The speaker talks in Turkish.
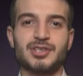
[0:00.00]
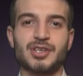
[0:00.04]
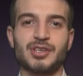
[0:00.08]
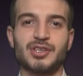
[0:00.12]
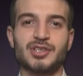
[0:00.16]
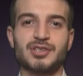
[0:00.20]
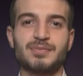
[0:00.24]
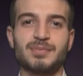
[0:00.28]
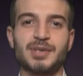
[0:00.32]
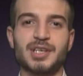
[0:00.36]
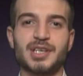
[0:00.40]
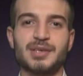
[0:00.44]

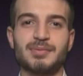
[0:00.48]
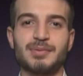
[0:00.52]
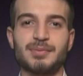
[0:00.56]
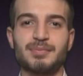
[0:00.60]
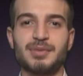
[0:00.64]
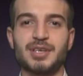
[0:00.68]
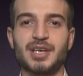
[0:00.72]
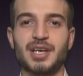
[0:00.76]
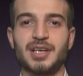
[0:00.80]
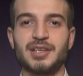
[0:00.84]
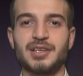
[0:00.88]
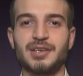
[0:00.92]
çalışma
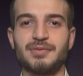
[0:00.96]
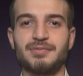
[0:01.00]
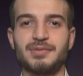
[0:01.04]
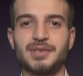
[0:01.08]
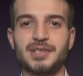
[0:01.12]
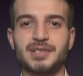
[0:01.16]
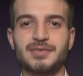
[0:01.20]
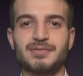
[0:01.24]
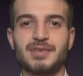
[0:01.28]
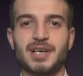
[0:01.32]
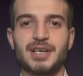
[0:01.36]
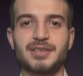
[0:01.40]
gibi bir
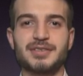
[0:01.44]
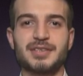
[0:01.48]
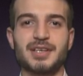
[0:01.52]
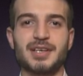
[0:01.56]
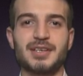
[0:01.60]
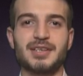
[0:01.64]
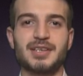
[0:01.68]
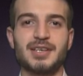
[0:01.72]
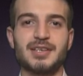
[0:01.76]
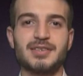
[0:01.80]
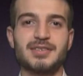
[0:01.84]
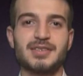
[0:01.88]
hedefiniz
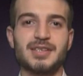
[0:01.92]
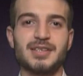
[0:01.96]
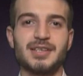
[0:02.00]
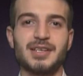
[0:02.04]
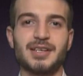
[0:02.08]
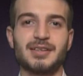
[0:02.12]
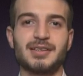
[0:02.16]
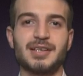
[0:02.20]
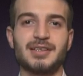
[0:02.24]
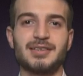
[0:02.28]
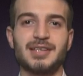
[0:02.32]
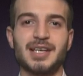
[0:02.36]
varsa
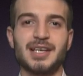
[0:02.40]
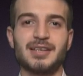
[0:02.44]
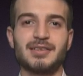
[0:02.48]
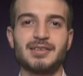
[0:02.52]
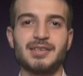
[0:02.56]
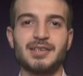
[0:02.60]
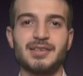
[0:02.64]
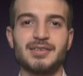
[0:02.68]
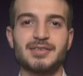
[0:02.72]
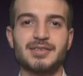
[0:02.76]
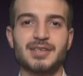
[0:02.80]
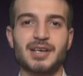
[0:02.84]
kesinlikle
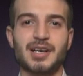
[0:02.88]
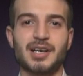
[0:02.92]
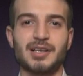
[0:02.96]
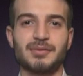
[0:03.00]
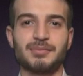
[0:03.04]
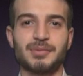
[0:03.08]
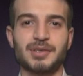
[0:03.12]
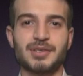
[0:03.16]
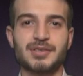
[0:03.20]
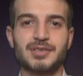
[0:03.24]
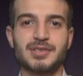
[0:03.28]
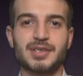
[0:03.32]
denkliğinizi
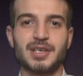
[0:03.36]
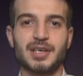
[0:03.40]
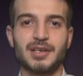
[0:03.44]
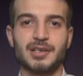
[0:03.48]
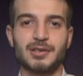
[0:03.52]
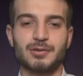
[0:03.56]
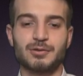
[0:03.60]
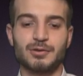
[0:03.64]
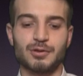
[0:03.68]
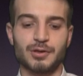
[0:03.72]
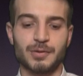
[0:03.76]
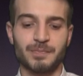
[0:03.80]
almanız
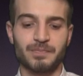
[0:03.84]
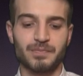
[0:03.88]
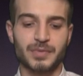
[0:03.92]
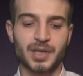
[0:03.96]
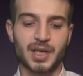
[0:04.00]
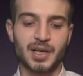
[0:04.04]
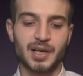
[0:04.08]
gerekiyor.